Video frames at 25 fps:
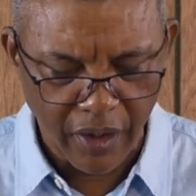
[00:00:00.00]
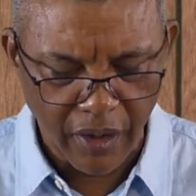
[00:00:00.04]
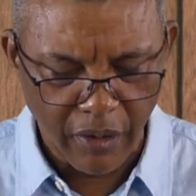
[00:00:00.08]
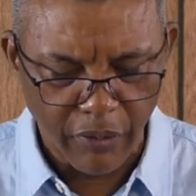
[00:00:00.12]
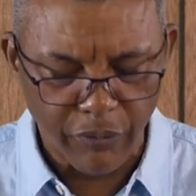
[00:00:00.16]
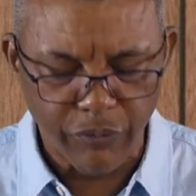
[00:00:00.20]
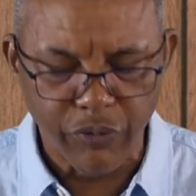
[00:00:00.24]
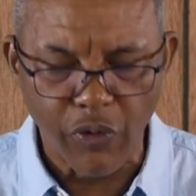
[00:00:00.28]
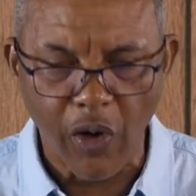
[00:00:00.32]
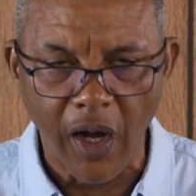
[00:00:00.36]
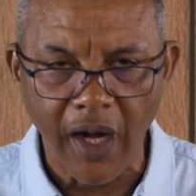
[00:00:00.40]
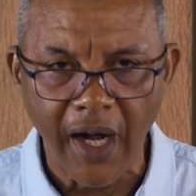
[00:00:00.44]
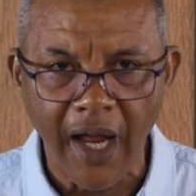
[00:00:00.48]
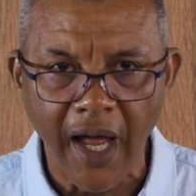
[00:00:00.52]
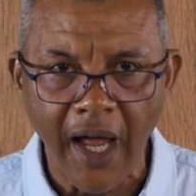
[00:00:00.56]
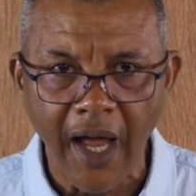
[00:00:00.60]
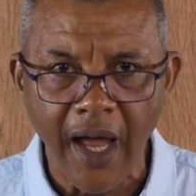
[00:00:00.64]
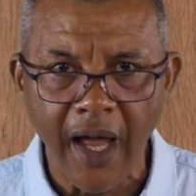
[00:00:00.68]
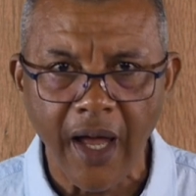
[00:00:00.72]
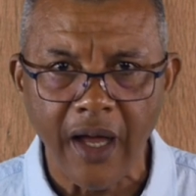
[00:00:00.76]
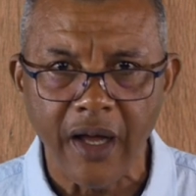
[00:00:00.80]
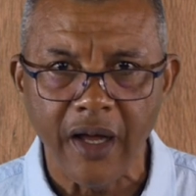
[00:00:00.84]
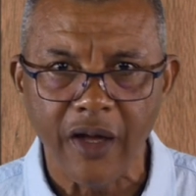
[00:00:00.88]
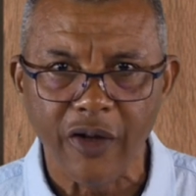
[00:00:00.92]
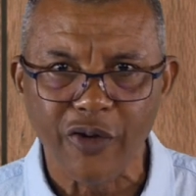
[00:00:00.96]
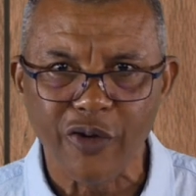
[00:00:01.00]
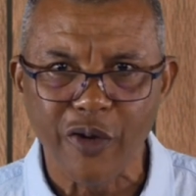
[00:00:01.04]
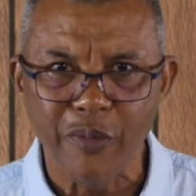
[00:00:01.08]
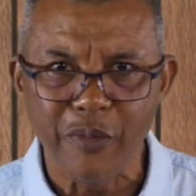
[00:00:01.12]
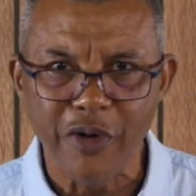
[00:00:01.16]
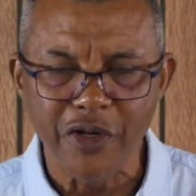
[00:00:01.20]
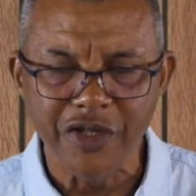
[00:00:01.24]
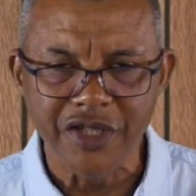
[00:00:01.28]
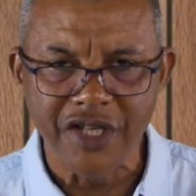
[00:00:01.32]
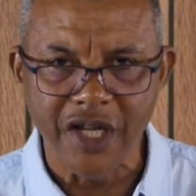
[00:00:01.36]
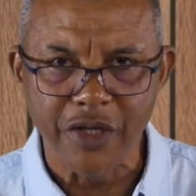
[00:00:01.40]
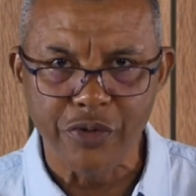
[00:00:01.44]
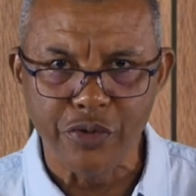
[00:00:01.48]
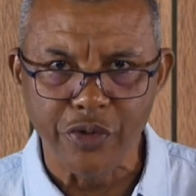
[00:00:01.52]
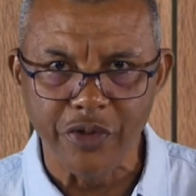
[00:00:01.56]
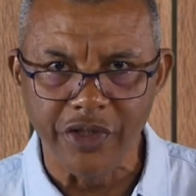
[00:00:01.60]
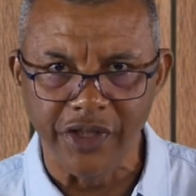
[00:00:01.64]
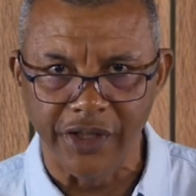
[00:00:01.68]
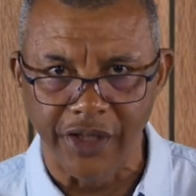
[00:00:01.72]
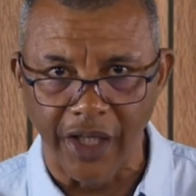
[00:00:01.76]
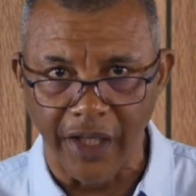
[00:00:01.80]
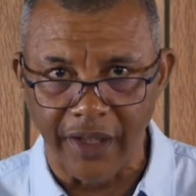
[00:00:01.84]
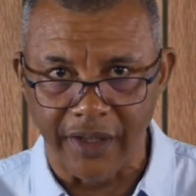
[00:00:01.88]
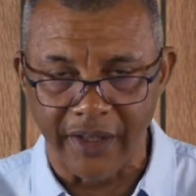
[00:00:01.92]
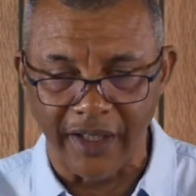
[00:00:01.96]
Voilà comment Jésus
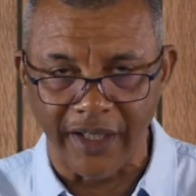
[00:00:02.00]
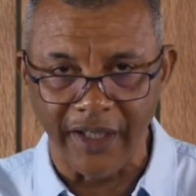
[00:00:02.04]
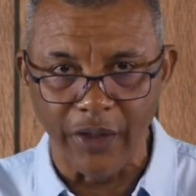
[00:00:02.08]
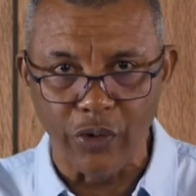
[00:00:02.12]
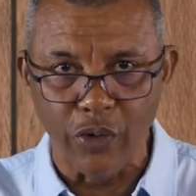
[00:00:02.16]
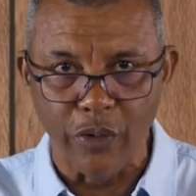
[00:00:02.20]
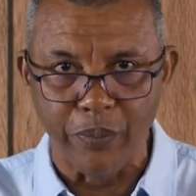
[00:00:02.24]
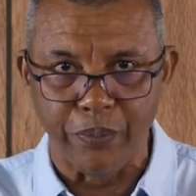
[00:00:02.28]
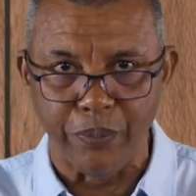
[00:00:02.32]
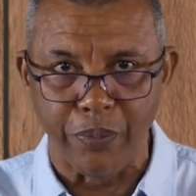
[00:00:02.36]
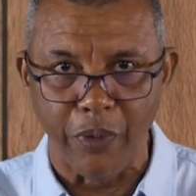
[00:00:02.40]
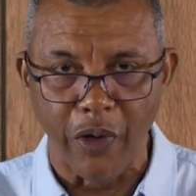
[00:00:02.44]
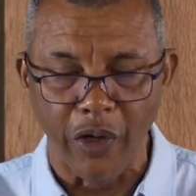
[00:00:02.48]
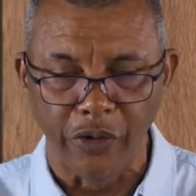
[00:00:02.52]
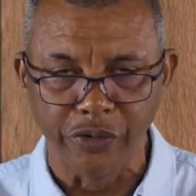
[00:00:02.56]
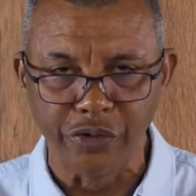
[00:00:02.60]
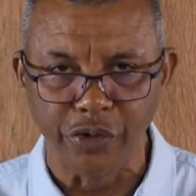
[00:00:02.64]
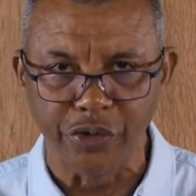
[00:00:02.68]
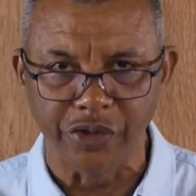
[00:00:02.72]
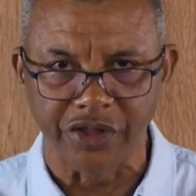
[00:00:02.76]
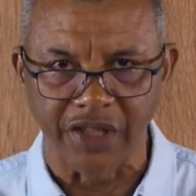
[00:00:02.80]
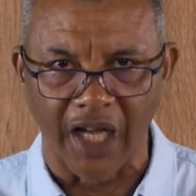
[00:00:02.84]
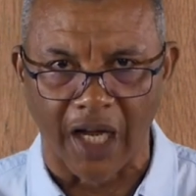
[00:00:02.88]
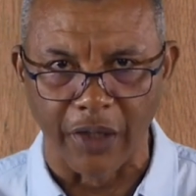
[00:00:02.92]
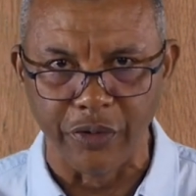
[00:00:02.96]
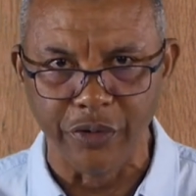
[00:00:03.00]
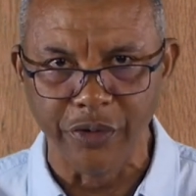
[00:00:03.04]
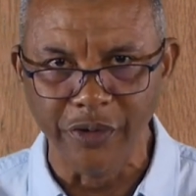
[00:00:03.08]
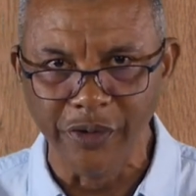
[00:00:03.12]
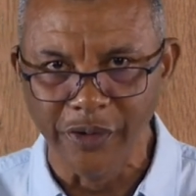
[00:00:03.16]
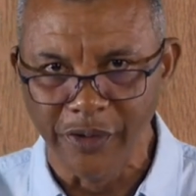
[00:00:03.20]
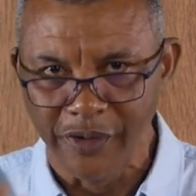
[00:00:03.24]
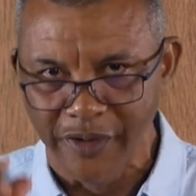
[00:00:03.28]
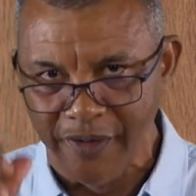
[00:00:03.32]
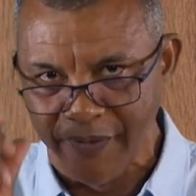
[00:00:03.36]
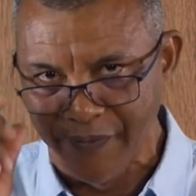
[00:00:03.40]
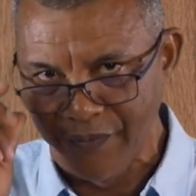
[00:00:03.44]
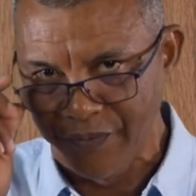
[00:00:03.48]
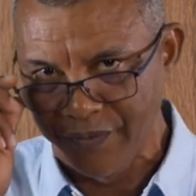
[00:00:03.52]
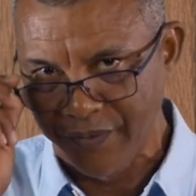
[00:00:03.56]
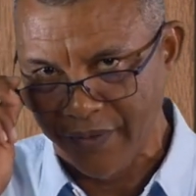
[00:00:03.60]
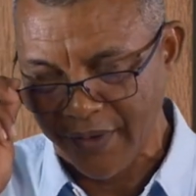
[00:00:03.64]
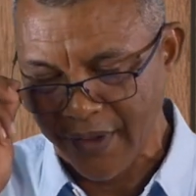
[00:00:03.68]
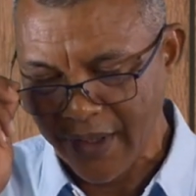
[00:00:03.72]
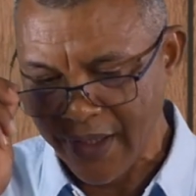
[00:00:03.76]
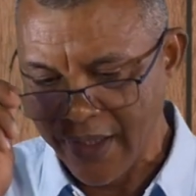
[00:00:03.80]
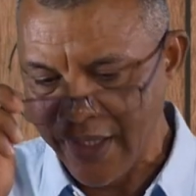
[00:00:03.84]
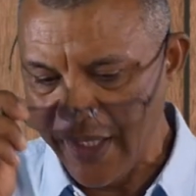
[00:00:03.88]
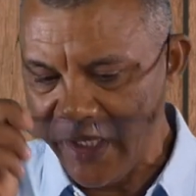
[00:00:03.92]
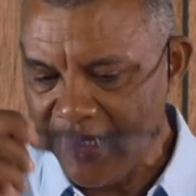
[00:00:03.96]
décrit le plan du salut
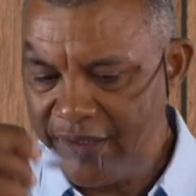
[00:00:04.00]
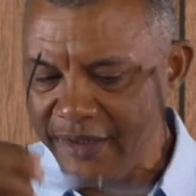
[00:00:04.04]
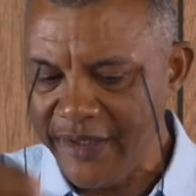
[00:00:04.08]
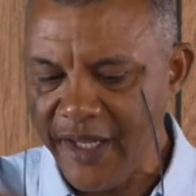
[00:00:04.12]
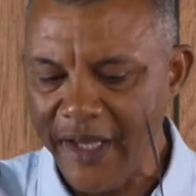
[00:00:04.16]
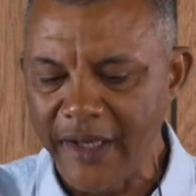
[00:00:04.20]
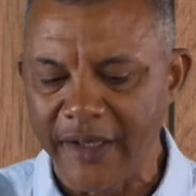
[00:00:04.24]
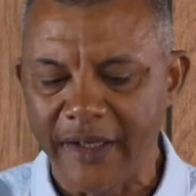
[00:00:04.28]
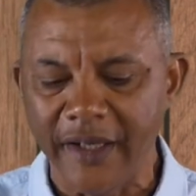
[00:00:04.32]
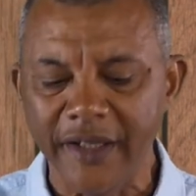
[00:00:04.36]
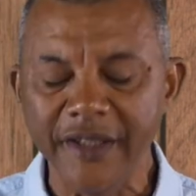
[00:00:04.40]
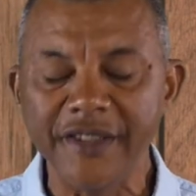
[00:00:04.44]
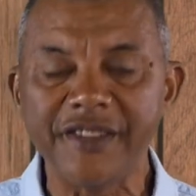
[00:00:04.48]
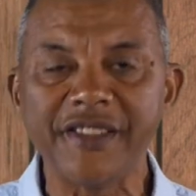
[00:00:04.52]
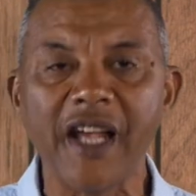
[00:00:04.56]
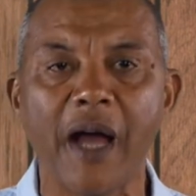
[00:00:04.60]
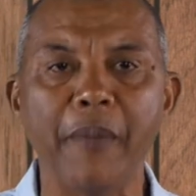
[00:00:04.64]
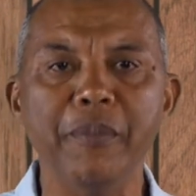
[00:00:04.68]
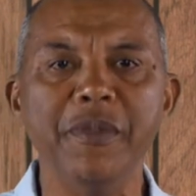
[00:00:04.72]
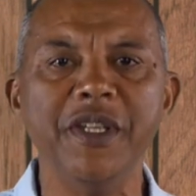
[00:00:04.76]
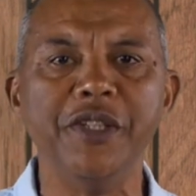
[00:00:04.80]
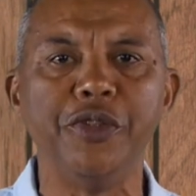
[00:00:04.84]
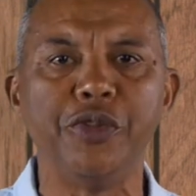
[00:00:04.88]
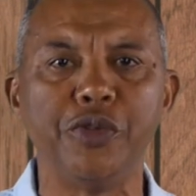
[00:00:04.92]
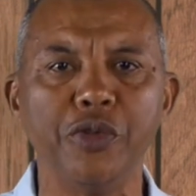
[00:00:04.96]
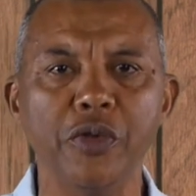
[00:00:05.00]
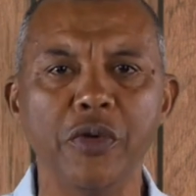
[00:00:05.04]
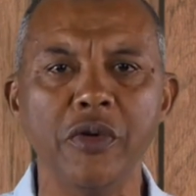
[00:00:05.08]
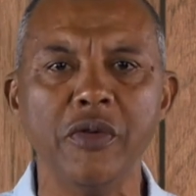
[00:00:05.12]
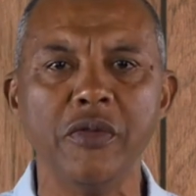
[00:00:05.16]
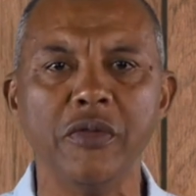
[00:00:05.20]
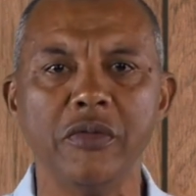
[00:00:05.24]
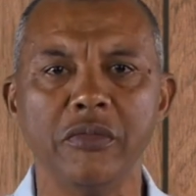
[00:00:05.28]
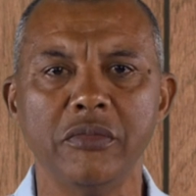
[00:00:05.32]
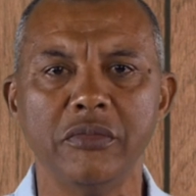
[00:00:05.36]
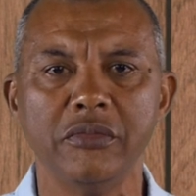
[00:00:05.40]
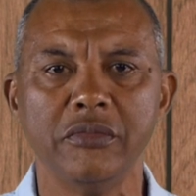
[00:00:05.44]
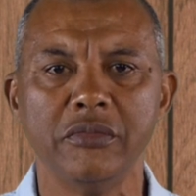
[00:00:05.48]
et décrit sa mission